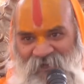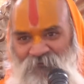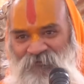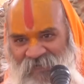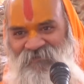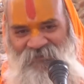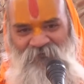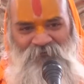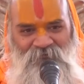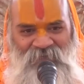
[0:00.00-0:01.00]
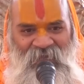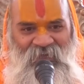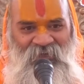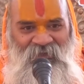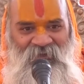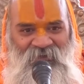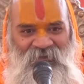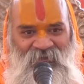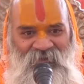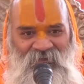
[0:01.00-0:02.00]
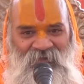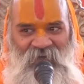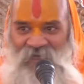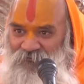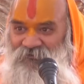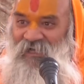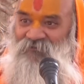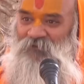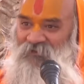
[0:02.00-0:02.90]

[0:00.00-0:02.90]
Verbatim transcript: अयोध्या से युद्ध होता है अयोध्या तो